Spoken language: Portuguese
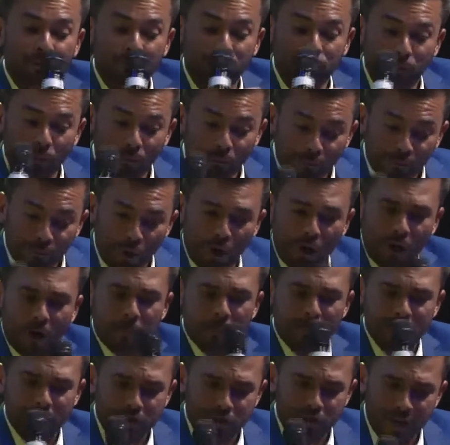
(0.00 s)
forma,
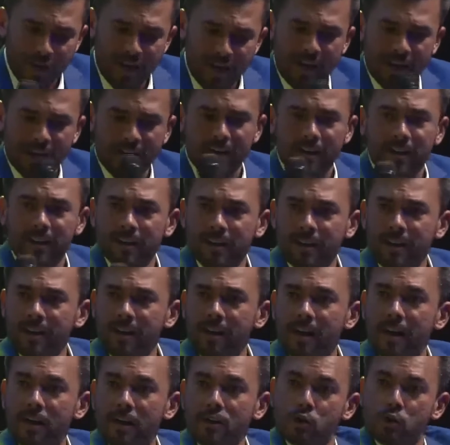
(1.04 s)
gera a
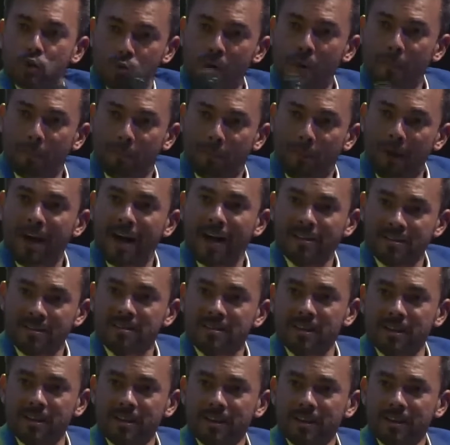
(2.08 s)
sua
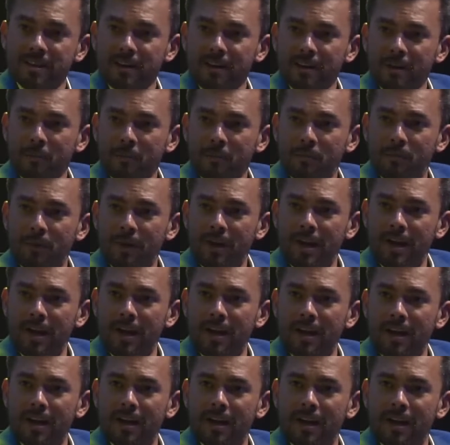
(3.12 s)
base para
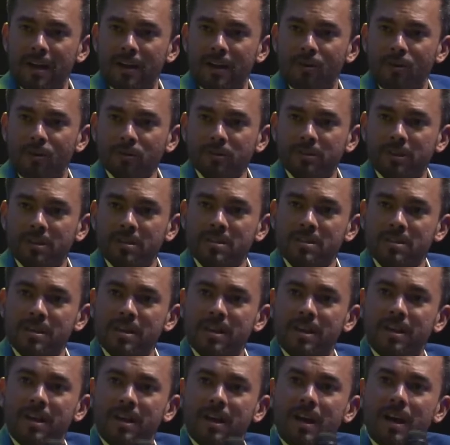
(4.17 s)

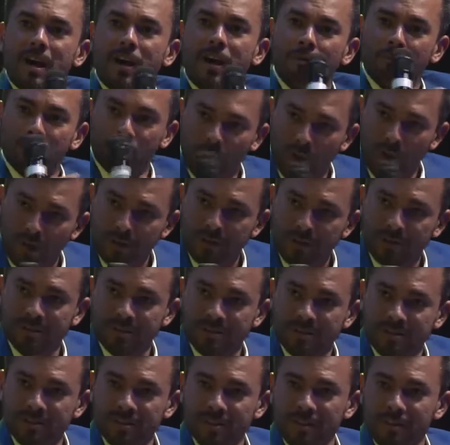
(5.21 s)
acontecer a
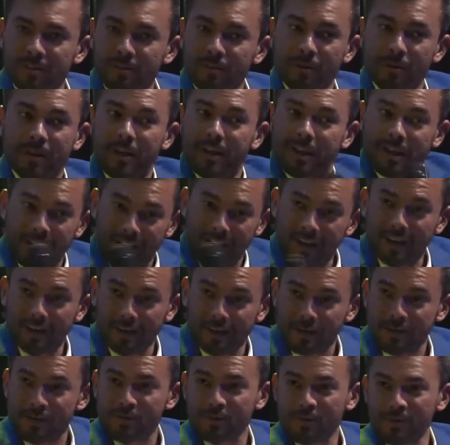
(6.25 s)
unbox? O que, que é
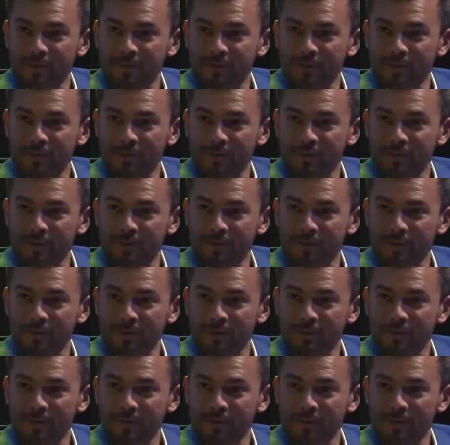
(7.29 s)
isso?